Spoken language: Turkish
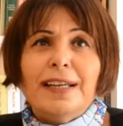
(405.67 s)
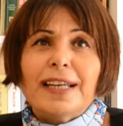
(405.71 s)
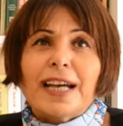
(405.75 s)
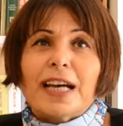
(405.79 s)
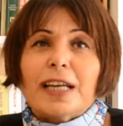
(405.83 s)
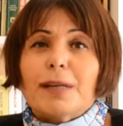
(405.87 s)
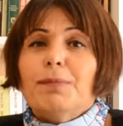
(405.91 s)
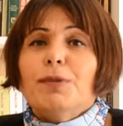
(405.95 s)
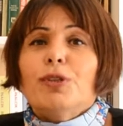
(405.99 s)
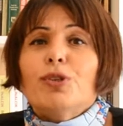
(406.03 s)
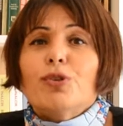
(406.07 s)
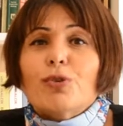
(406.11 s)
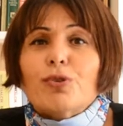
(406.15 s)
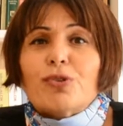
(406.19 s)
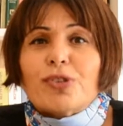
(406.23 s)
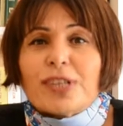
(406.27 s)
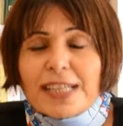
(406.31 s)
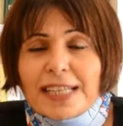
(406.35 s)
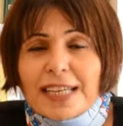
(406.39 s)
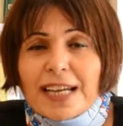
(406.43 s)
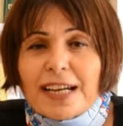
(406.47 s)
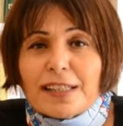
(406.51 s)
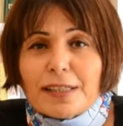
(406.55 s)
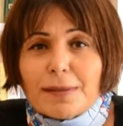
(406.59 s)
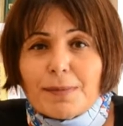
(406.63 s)
Yani birçok
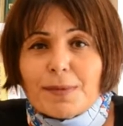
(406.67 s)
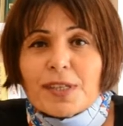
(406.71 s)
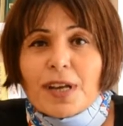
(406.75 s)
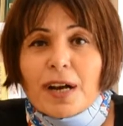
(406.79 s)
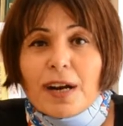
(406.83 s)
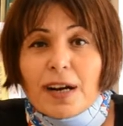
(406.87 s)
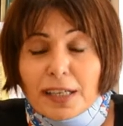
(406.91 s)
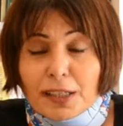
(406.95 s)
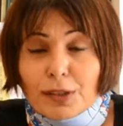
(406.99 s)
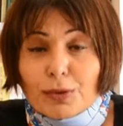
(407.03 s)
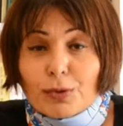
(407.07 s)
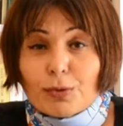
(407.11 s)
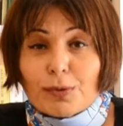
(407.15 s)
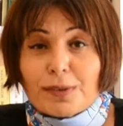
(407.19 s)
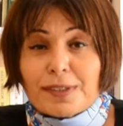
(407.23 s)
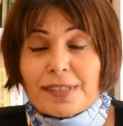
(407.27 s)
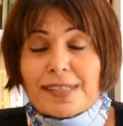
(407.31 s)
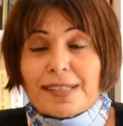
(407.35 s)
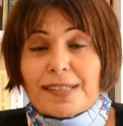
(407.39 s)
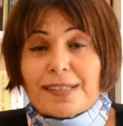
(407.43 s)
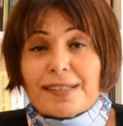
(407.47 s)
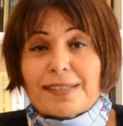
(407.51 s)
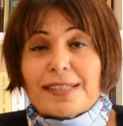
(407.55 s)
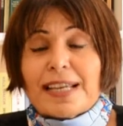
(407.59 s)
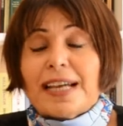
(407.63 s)
şey kendimize hak
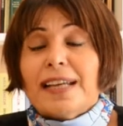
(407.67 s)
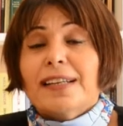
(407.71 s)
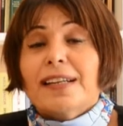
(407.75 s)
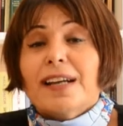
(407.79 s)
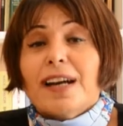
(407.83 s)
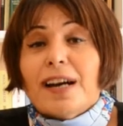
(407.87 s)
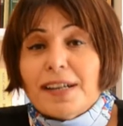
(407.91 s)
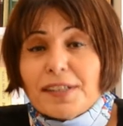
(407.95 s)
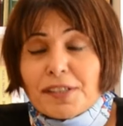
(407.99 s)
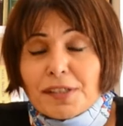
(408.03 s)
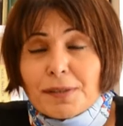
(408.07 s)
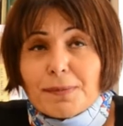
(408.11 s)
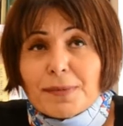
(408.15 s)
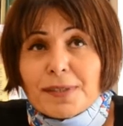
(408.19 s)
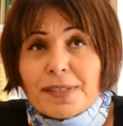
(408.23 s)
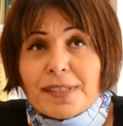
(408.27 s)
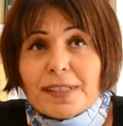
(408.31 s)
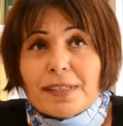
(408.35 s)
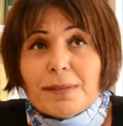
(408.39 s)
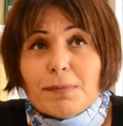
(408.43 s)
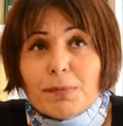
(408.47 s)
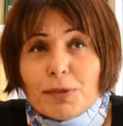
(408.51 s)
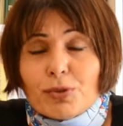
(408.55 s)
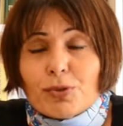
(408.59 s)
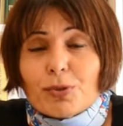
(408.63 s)
göreceğiz. Yani
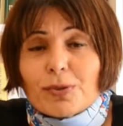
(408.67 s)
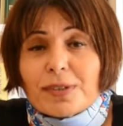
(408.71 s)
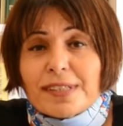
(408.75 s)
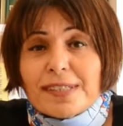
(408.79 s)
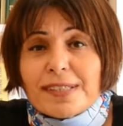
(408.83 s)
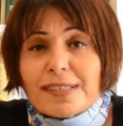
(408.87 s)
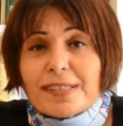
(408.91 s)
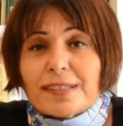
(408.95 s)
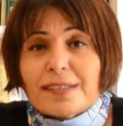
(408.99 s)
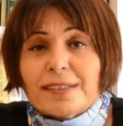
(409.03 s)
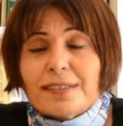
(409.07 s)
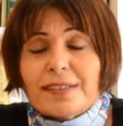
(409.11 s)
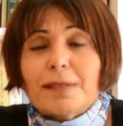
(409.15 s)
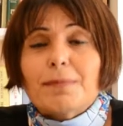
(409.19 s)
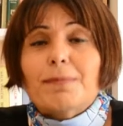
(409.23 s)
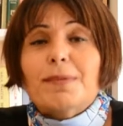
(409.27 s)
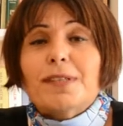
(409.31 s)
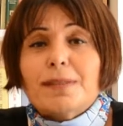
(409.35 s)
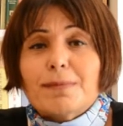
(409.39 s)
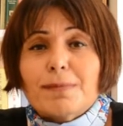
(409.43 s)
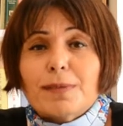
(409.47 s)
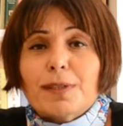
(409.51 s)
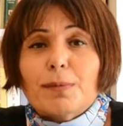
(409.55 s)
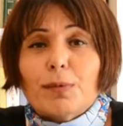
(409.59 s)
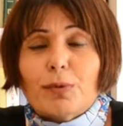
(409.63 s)
karşımızdaki birçok insanın da
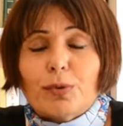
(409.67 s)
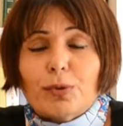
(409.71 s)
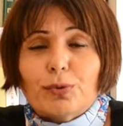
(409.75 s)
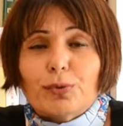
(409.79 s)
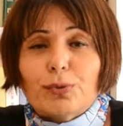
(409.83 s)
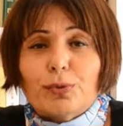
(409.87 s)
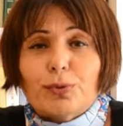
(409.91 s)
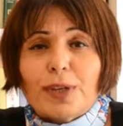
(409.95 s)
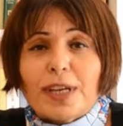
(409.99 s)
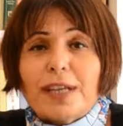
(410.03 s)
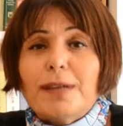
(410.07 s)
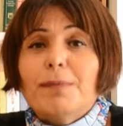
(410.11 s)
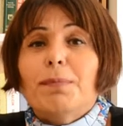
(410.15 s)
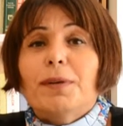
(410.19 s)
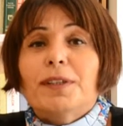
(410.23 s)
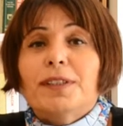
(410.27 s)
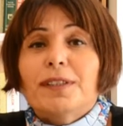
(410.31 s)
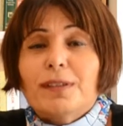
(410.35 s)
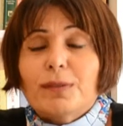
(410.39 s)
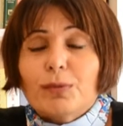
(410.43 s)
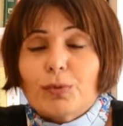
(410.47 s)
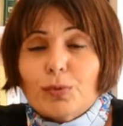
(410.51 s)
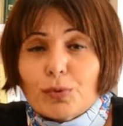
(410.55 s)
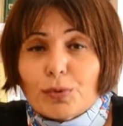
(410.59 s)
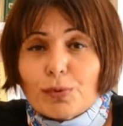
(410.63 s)
bizim gibi olduğunu,
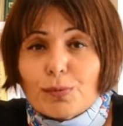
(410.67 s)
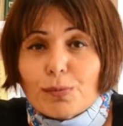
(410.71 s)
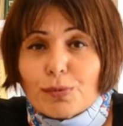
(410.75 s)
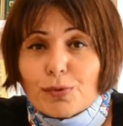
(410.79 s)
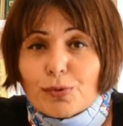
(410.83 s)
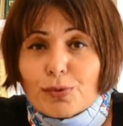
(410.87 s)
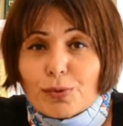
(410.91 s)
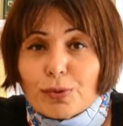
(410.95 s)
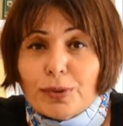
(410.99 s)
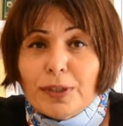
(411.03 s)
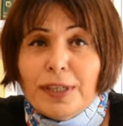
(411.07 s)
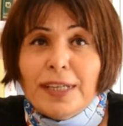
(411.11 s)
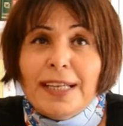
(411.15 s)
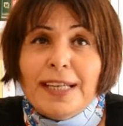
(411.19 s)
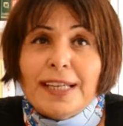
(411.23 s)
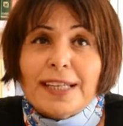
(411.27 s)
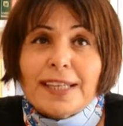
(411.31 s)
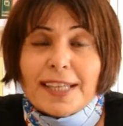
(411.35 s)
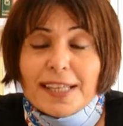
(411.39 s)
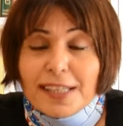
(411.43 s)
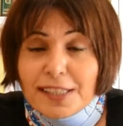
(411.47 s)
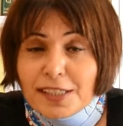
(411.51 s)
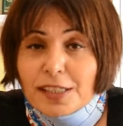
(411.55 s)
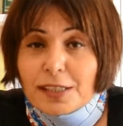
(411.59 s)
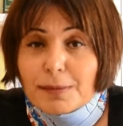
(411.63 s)
empati duygumuzu
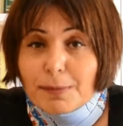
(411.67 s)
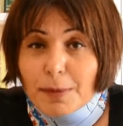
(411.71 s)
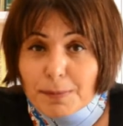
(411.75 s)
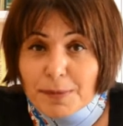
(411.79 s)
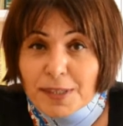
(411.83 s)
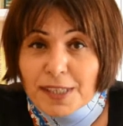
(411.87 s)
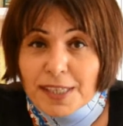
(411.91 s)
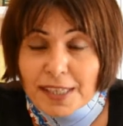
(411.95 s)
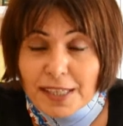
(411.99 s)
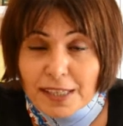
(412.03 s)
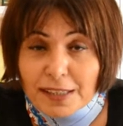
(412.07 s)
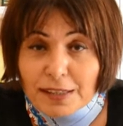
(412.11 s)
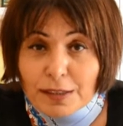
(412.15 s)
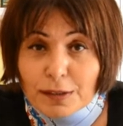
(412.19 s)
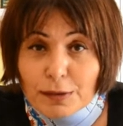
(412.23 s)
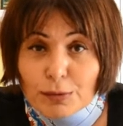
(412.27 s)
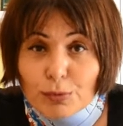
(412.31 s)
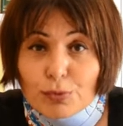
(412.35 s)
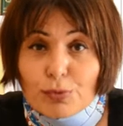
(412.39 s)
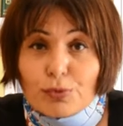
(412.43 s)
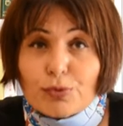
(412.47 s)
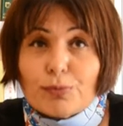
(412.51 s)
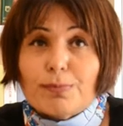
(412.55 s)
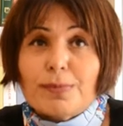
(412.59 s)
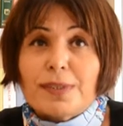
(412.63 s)
geliştirmemiz gerektiğini
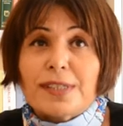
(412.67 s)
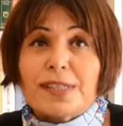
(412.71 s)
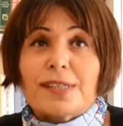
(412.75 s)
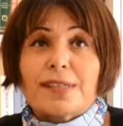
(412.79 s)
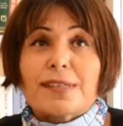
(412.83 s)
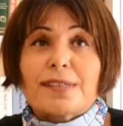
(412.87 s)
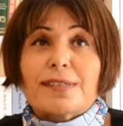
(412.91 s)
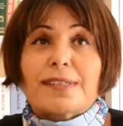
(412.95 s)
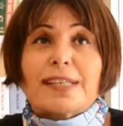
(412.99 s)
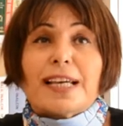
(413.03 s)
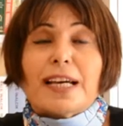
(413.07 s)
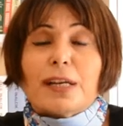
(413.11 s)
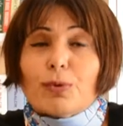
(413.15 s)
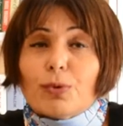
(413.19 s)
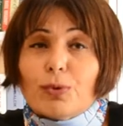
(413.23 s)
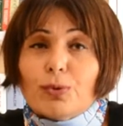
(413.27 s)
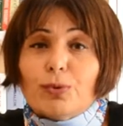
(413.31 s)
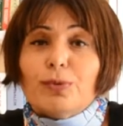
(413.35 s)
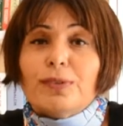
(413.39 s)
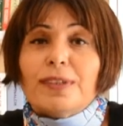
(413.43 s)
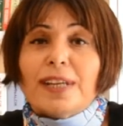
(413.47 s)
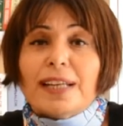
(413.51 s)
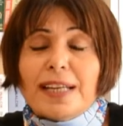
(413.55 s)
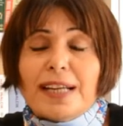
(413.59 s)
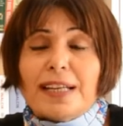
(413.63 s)
düşünmeyeceğiz. Yani
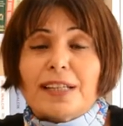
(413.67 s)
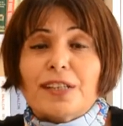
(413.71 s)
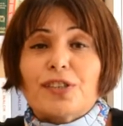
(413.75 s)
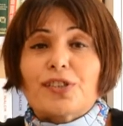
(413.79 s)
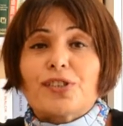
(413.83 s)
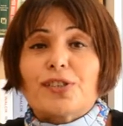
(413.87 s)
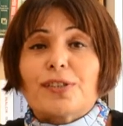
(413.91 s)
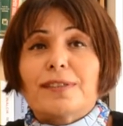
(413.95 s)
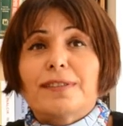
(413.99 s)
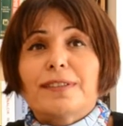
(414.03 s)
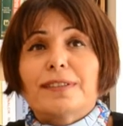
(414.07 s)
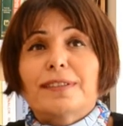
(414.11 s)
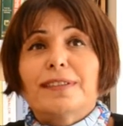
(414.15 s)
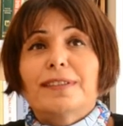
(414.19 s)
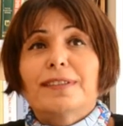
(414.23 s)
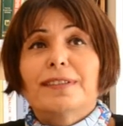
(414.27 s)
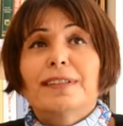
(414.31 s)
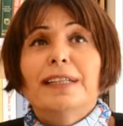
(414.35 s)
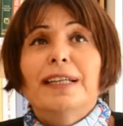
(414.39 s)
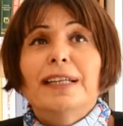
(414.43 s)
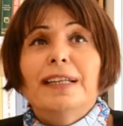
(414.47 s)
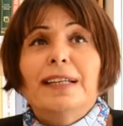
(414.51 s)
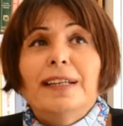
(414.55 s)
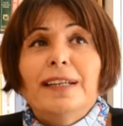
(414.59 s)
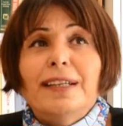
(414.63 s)
onun neler yaşadığını
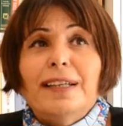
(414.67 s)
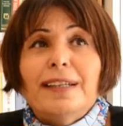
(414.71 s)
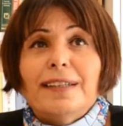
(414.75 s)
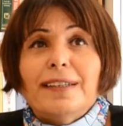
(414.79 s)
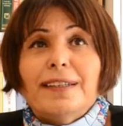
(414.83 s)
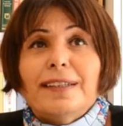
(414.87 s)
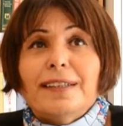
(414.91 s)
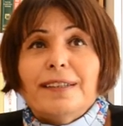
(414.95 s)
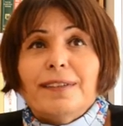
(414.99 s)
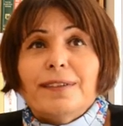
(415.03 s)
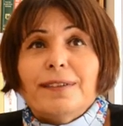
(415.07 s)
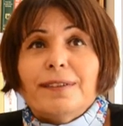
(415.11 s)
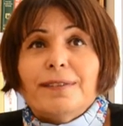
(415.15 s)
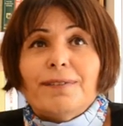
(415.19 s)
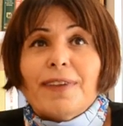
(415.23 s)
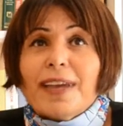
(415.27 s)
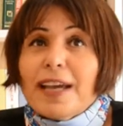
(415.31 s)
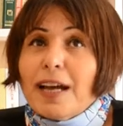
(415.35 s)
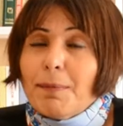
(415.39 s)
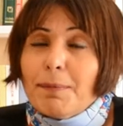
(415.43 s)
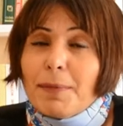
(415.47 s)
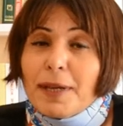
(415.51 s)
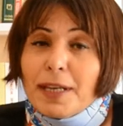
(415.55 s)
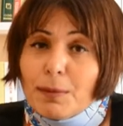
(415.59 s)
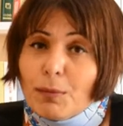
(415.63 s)
e,
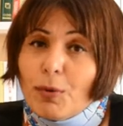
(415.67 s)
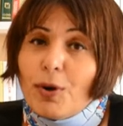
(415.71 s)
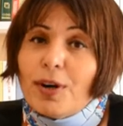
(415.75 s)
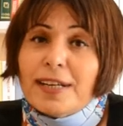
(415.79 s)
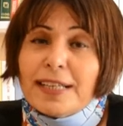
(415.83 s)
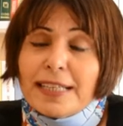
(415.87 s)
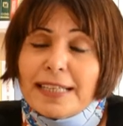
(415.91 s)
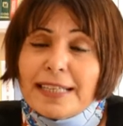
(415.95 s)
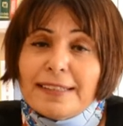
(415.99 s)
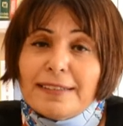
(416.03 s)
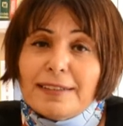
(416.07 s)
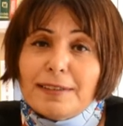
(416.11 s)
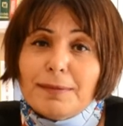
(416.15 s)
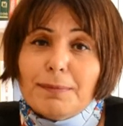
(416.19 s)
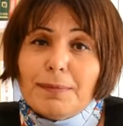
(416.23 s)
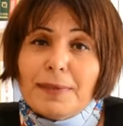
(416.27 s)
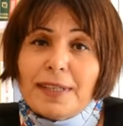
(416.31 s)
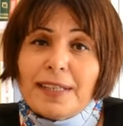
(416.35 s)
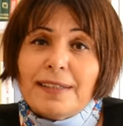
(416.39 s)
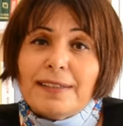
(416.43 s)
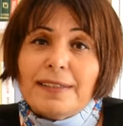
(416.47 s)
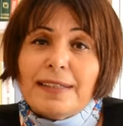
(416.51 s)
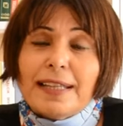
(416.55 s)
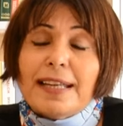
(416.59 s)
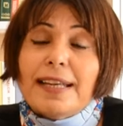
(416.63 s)
veya benim o
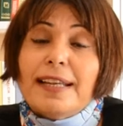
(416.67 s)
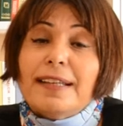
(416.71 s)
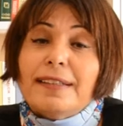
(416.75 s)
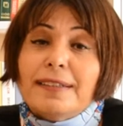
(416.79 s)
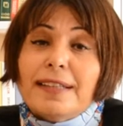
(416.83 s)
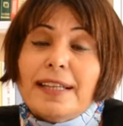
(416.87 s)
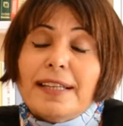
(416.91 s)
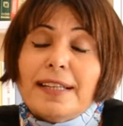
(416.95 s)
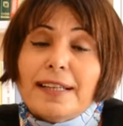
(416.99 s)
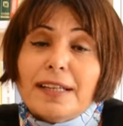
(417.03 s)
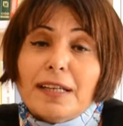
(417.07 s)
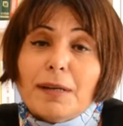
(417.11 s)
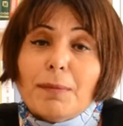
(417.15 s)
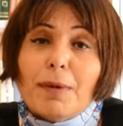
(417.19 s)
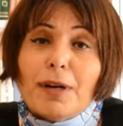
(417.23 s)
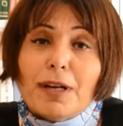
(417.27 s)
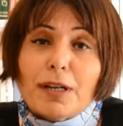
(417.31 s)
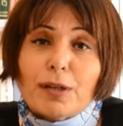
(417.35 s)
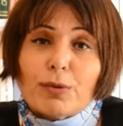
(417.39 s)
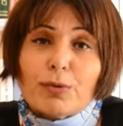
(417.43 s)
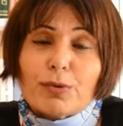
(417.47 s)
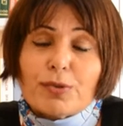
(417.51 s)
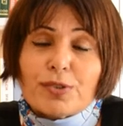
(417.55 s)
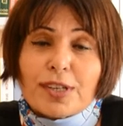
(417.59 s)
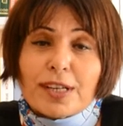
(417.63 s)
hareketimle nelere
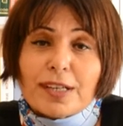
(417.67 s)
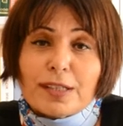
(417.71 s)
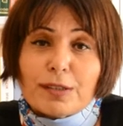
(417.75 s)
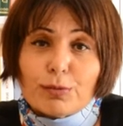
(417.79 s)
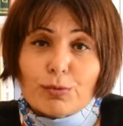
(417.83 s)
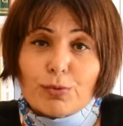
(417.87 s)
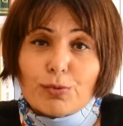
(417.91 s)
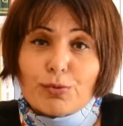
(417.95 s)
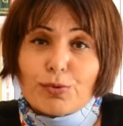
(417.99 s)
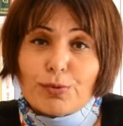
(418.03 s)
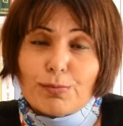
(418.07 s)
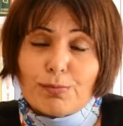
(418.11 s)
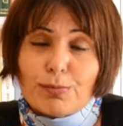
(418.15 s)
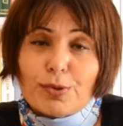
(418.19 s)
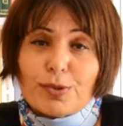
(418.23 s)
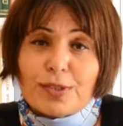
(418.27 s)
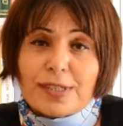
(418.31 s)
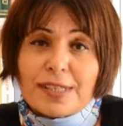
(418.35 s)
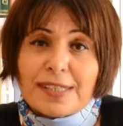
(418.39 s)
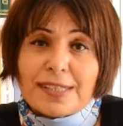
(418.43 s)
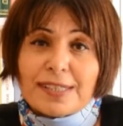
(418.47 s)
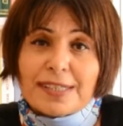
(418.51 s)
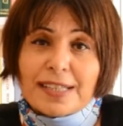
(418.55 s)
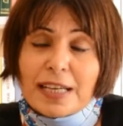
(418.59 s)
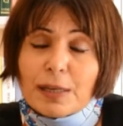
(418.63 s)
mal olacağını
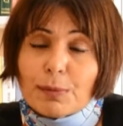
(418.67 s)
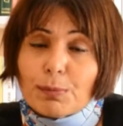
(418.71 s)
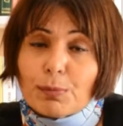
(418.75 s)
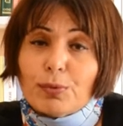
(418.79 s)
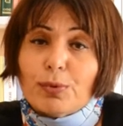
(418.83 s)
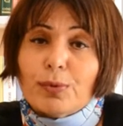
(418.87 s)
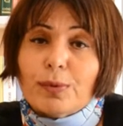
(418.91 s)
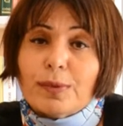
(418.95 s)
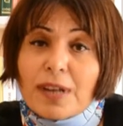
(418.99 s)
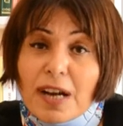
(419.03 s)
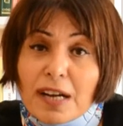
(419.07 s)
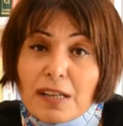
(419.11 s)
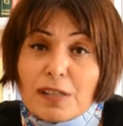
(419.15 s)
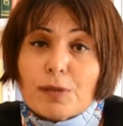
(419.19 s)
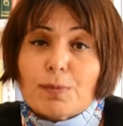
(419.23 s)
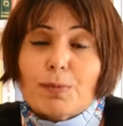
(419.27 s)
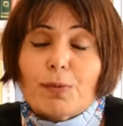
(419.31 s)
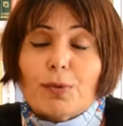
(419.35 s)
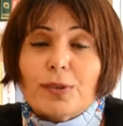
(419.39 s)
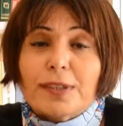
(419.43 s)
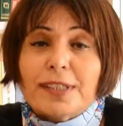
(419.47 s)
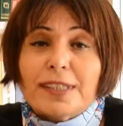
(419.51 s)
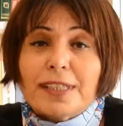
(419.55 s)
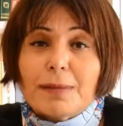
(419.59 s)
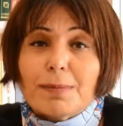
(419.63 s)
düşünmeyeceğiz. Yani bu gasp
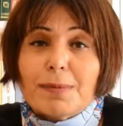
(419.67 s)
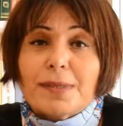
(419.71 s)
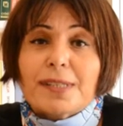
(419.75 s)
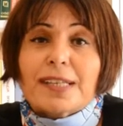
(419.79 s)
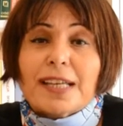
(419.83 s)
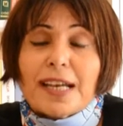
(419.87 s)
olayını biz